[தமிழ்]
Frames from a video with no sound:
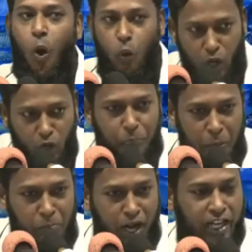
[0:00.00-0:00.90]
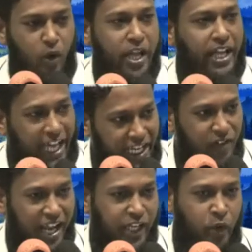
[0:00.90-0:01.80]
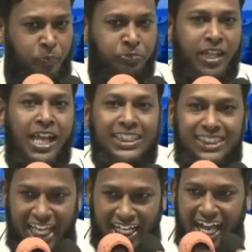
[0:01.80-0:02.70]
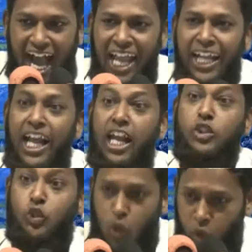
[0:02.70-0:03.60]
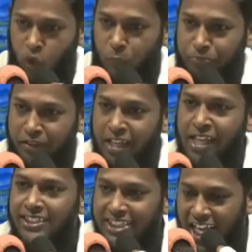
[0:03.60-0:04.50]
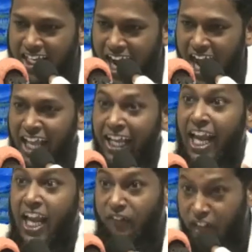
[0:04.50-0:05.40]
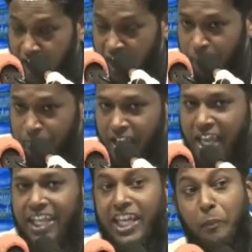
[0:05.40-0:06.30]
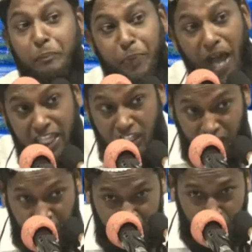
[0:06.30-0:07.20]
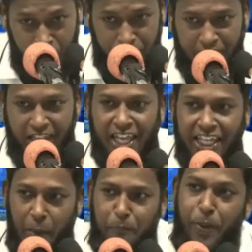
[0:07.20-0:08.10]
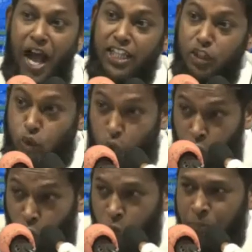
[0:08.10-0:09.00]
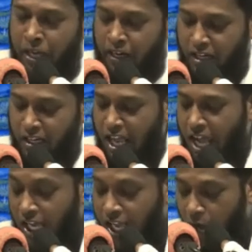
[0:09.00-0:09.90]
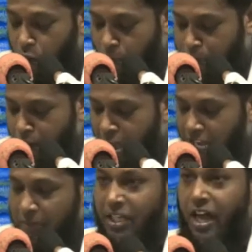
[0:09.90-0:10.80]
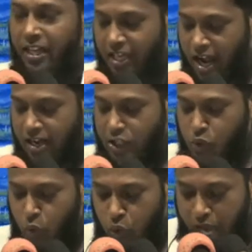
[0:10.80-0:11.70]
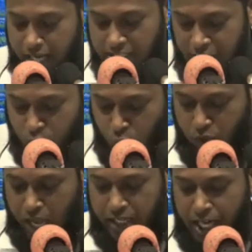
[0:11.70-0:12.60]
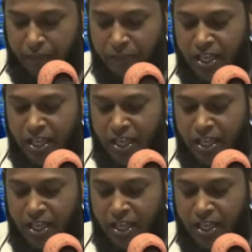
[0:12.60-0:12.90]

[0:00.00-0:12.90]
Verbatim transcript: ஒவ்வொரு பொம்பளைகளுடைய கருவறையும் சில காலங்களில் சுருங்கும் சில காலங்களில் விரியும் எப்போ அது விரியும் எப்போ அது சுருங்கும் என்று அல்லாஹூ ரப்புல் ஆலமீன் அறிகிறான் ரசூல்லா இஸ்லாம் சொல்கிறார்கள்